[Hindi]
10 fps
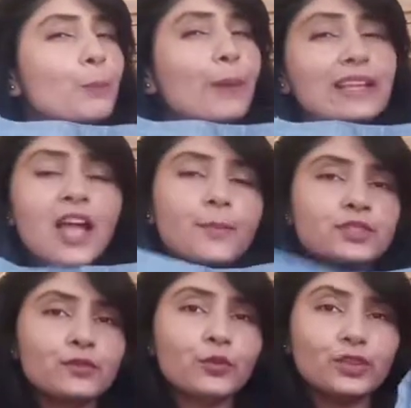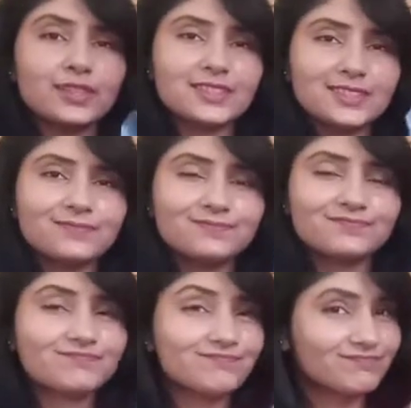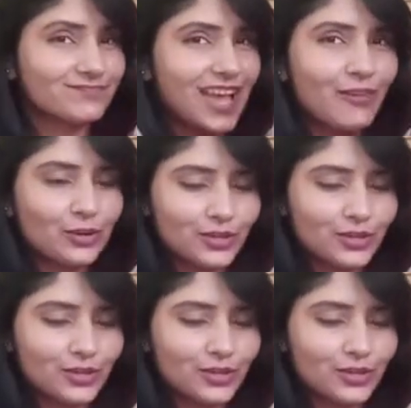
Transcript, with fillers: बिग थम्स अप फॉर दिस हैव अ